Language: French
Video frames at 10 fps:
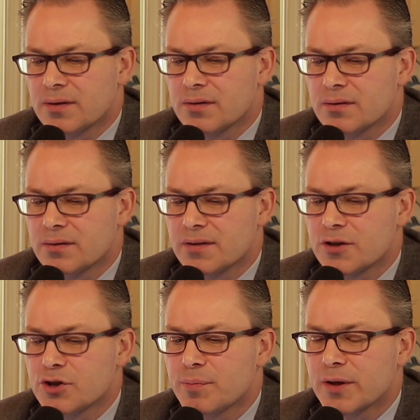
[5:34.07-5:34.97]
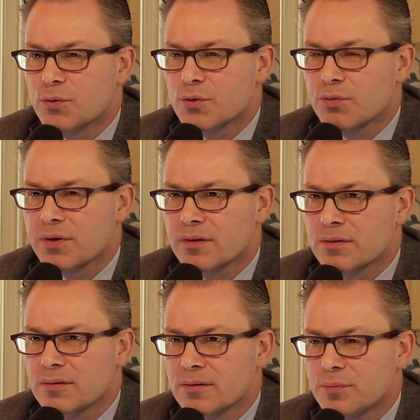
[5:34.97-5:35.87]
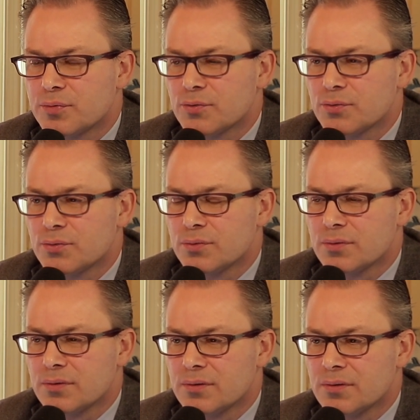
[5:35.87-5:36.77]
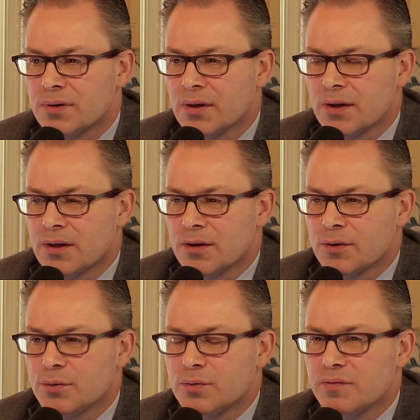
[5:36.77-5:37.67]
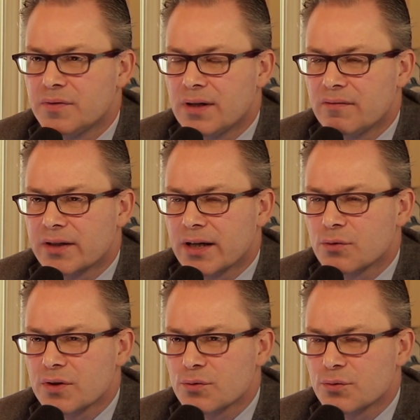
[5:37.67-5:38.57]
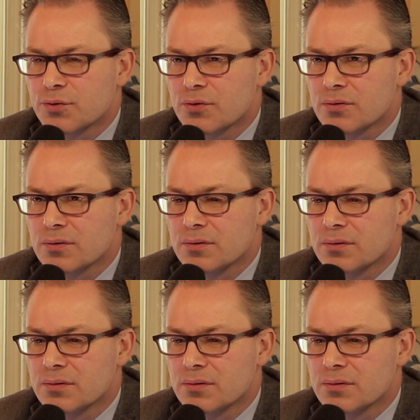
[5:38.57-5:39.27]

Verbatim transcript: Euh, il ne s'agit pas de construire euh, pour nous une ville avec un horizon de temps